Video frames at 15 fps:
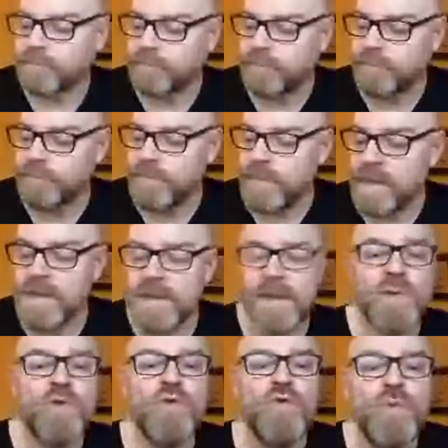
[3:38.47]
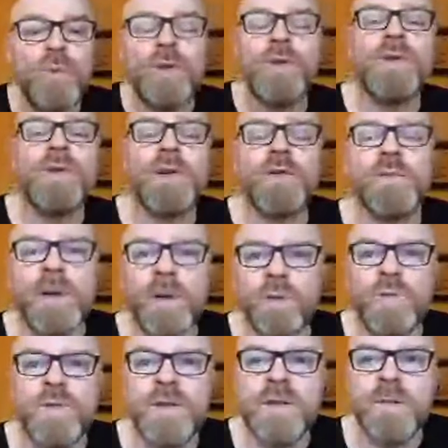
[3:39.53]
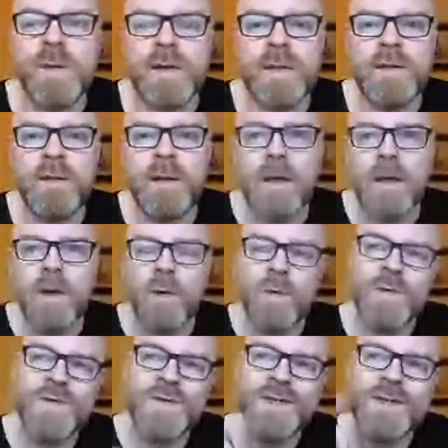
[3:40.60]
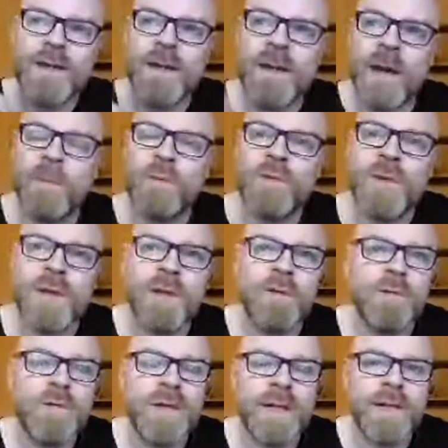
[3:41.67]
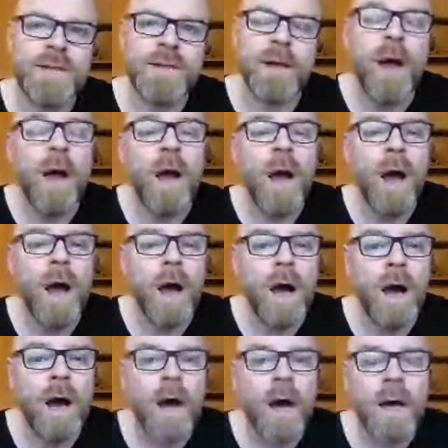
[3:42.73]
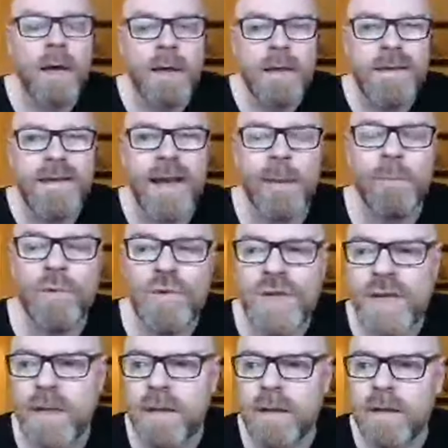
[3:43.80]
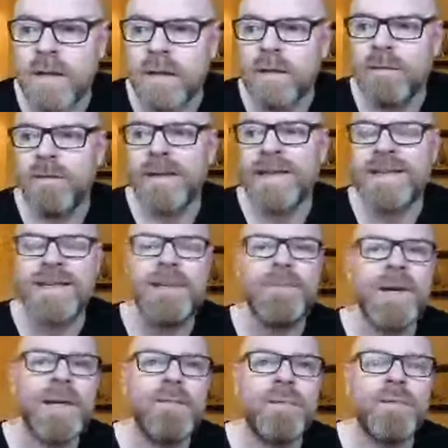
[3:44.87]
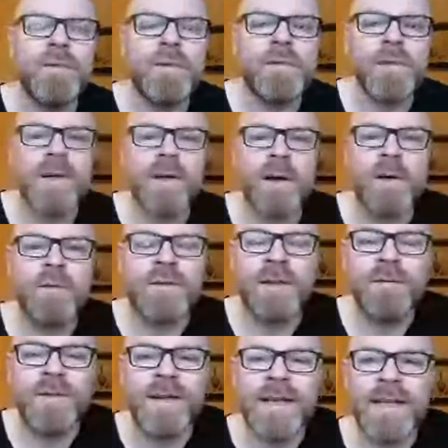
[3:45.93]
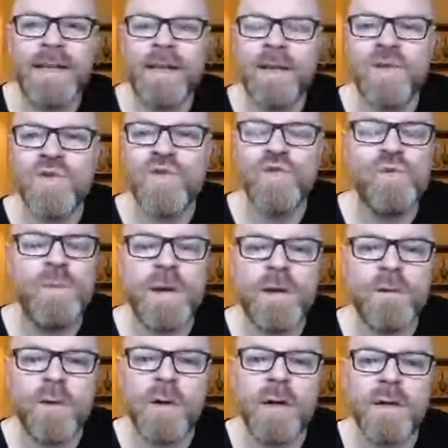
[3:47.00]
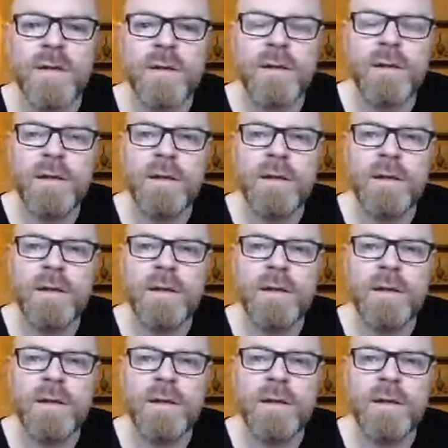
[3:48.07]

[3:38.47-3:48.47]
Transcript: Das heißt, du möchtest also mehr Umsatz machen und siehst eine Apotheke und denkst, ah, die Apotheke, wenn die mein Produkt verkauft, dann wäre ich ja super erfolgreich.